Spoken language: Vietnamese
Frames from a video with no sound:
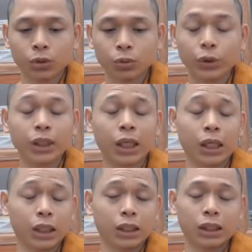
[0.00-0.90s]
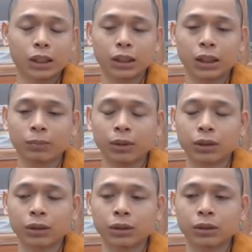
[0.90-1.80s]
quyết định là
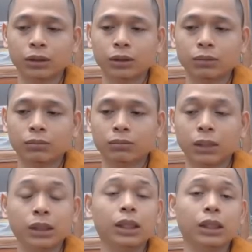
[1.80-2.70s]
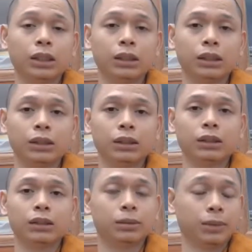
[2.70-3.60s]
mình bệnh gì
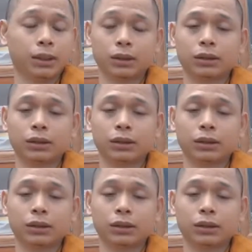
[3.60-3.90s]
chưa biết